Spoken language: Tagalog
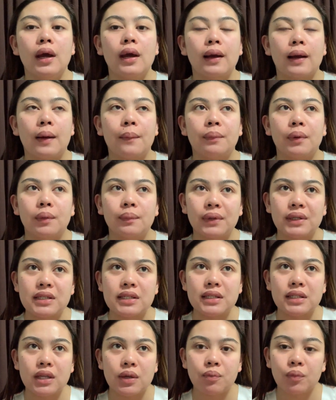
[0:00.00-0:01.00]
kapag
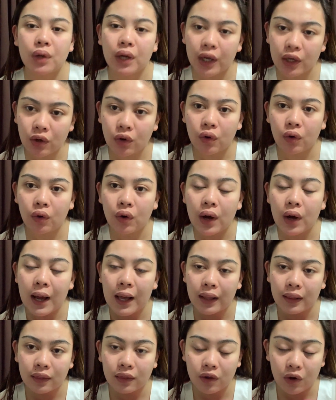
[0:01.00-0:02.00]
mag-steam kayo
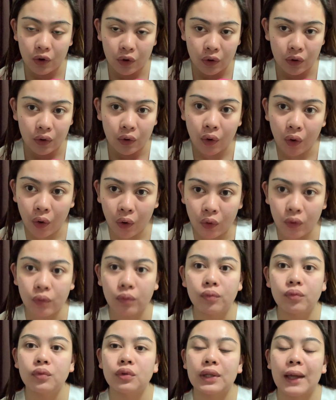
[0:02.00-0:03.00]
at your home,